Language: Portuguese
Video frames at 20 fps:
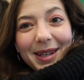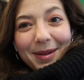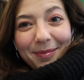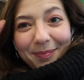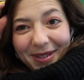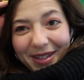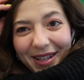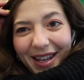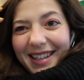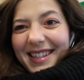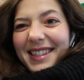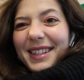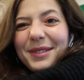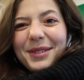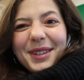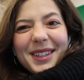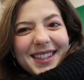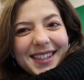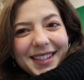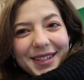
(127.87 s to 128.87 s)
Que a, a,
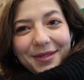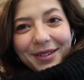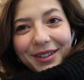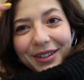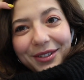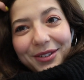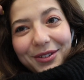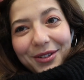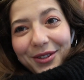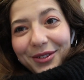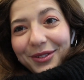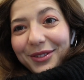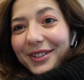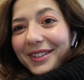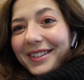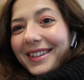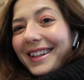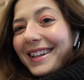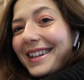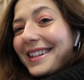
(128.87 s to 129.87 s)
situação aqui, ó,
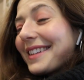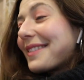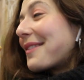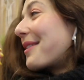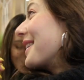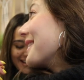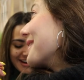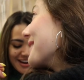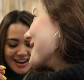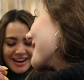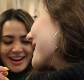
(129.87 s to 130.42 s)
tô três, quatro